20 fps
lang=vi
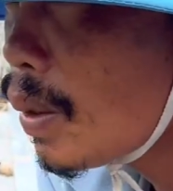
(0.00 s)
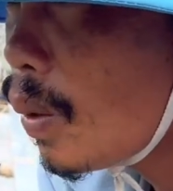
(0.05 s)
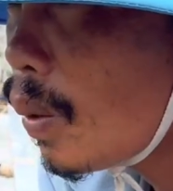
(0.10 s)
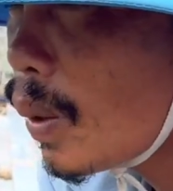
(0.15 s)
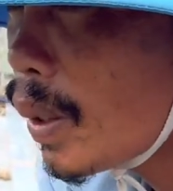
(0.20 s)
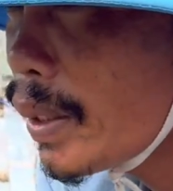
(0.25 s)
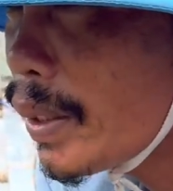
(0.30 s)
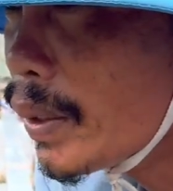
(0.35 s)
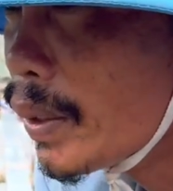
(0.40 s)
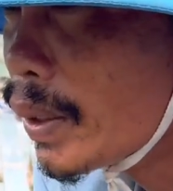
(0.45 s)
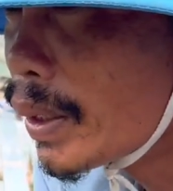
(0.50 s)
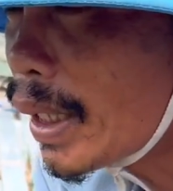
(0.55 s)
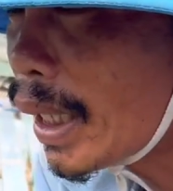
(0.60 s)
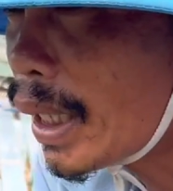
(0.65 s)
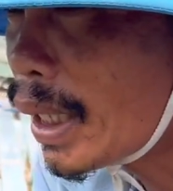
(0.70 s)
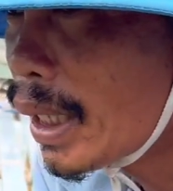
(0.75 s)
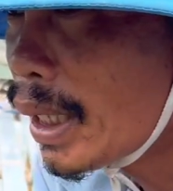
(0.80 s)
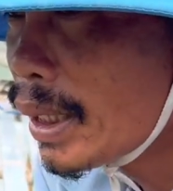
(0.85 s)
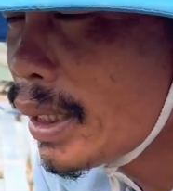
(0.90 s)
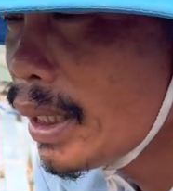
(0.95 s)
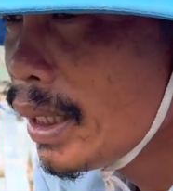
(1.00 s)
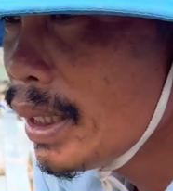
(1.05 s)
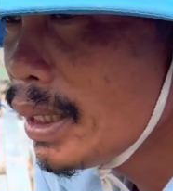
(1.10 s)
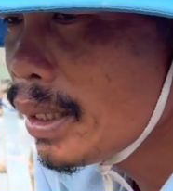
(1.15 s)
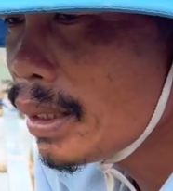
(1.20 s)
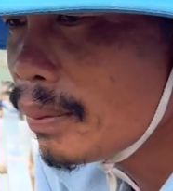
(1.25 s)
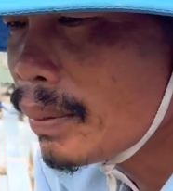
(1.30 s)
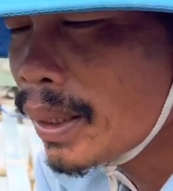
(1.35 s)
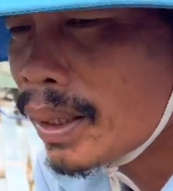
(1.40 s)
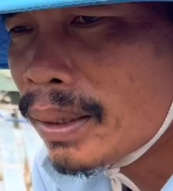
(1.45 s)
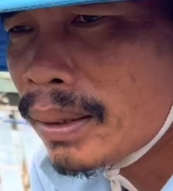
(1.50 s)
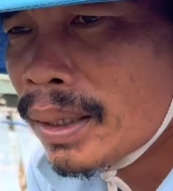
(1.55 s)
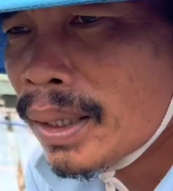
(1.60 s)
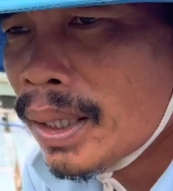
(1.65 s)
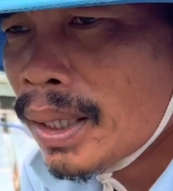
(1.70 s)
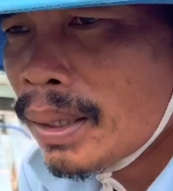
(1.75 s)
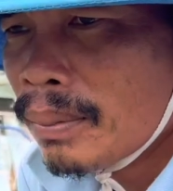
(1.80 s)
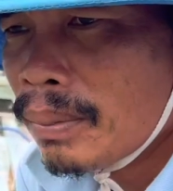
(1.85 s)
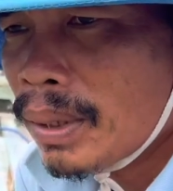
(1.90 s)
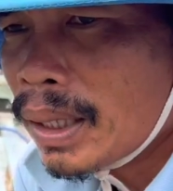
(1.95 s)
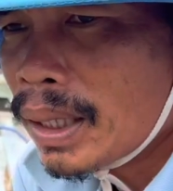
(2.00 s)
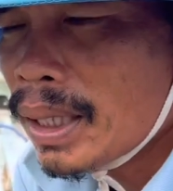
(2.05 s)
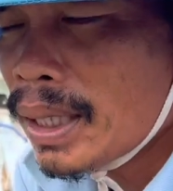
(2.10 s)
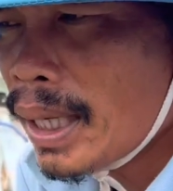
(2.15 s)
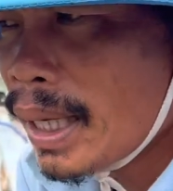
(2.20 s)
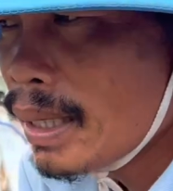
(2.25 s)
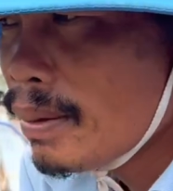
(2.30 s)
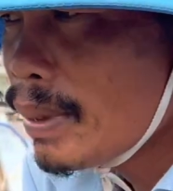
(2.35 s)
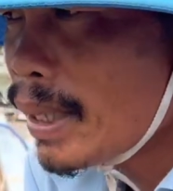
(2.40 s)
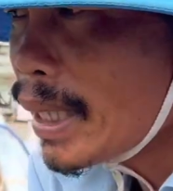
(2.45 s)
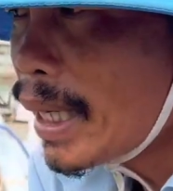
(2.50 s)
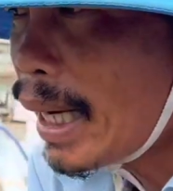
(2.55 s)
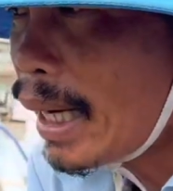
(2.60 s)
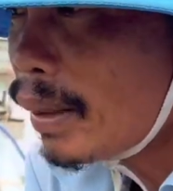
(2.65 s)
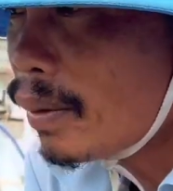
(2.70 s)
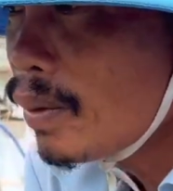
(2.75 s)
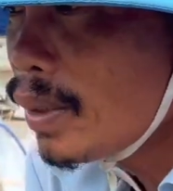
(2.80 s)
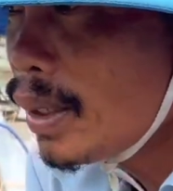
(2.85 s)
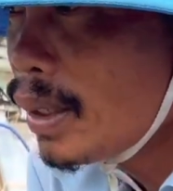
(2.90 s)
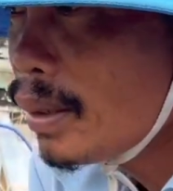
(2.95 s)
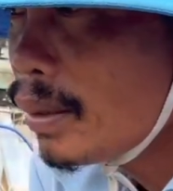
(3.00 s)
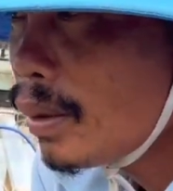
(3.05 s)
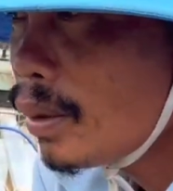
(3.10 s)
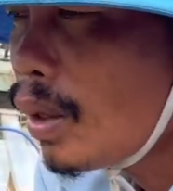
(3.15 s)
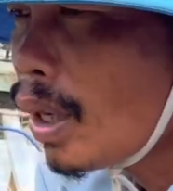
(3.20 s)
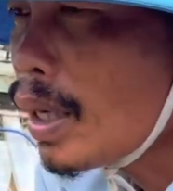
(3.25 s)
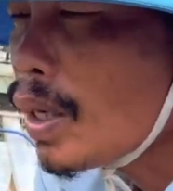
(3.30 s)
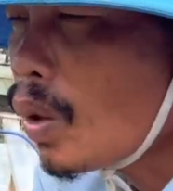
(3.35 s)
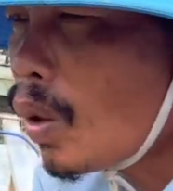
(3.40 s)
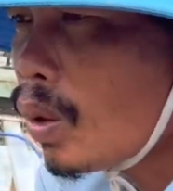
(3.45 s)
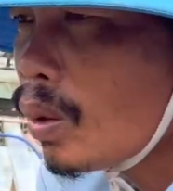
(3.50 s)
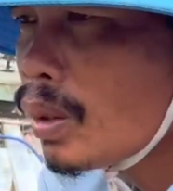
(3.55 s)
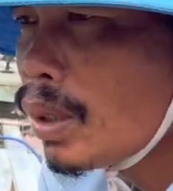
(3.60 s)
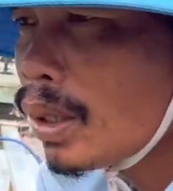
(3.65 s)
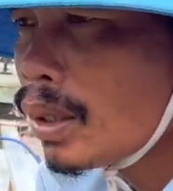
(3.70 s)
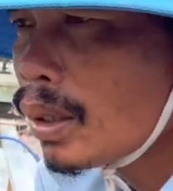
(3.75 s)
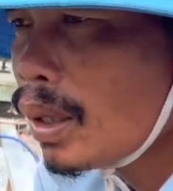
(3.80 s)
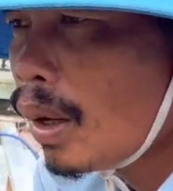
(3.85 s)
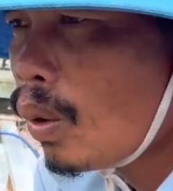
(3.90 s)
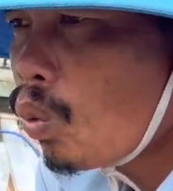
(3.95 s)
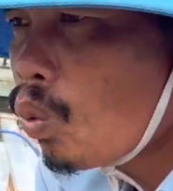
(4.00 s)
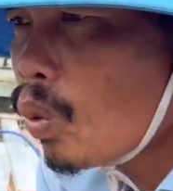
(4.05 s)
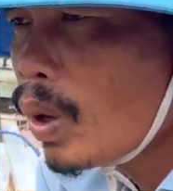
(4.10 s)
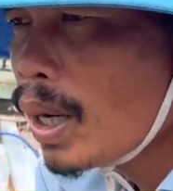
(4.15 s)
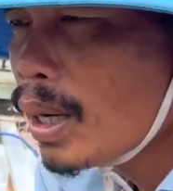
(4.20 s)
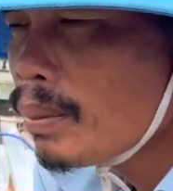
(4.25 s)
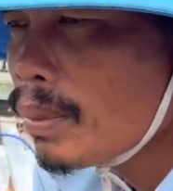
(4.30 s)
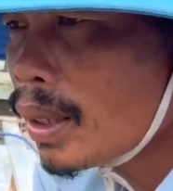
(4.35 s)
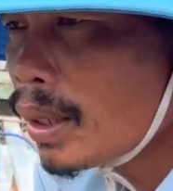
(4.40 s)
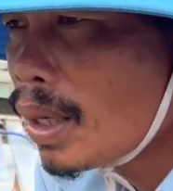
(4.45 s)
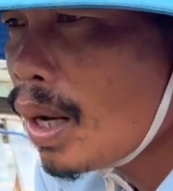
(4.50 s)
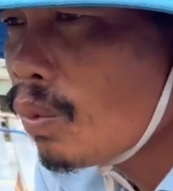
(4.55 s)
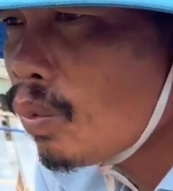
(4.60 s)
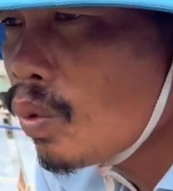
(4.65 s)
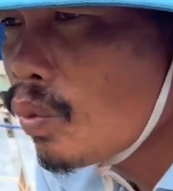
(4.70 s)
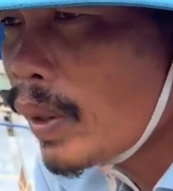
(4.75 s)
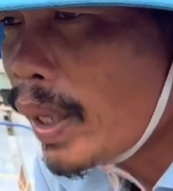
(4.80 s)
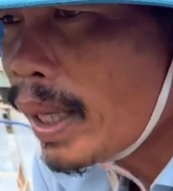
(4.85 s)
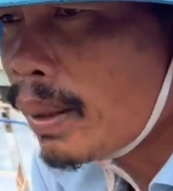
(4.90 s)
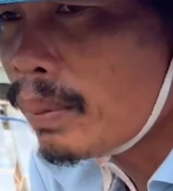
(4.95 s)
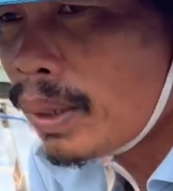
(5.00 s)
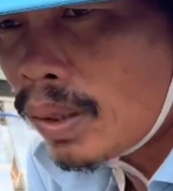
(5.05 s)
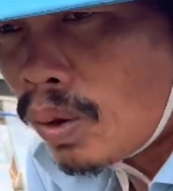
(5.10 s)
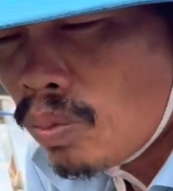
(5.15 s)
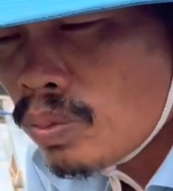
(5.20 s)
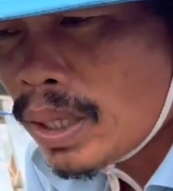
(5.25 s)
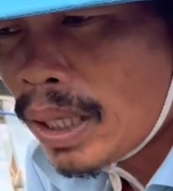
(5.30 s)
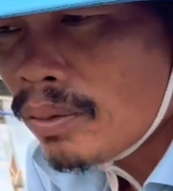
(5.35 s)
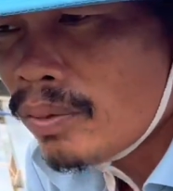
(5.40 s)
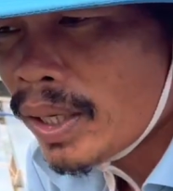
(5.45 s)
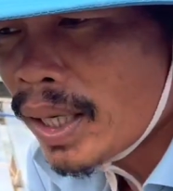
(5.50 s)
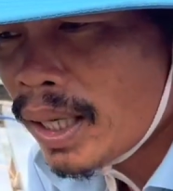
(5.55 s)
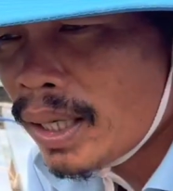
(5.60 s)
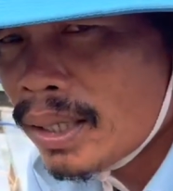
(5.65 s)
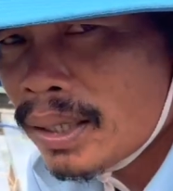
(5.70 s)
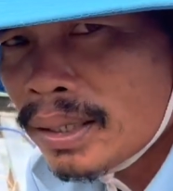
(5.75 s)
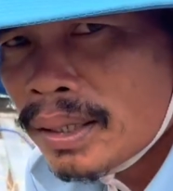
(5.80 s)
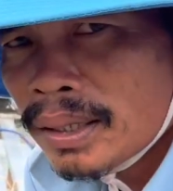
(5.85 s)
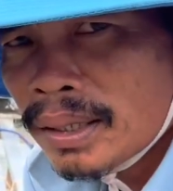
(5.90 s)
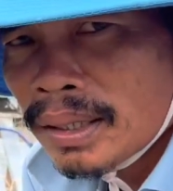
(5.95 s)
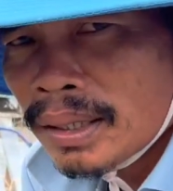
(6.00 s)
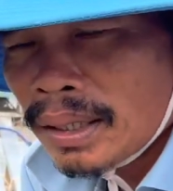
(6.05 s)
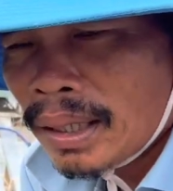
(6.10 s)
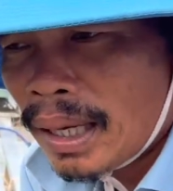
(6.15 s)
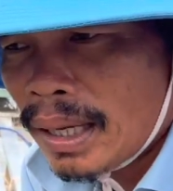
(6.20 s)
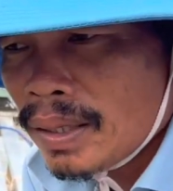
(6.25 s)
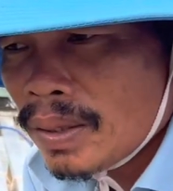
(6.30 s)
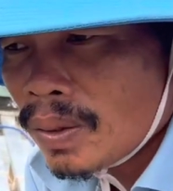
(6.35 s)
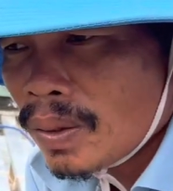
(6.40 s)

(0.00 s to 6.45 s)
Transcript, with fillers: cứ đo nó vừa chịch lên nhí thì mình mình cứ đánh mình dằn nó đi định thẳng là lâu quá mà nó không có phèn mình cũng vẫn phải đánh để